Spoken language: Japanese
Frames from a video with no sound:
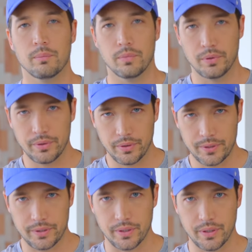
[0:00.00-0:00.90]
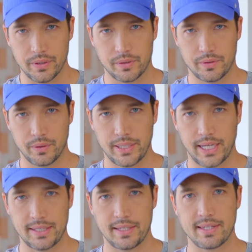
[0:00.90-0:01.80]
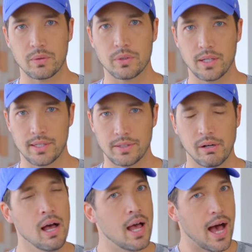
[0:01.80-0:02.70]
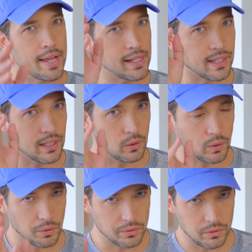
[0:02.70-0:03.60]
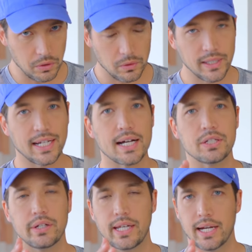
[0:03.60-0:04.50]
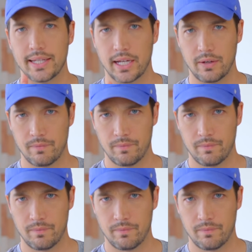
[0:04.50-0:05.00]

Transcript: ものすっごい大切なことなんですよ。あなたが本当に歌手になりたい、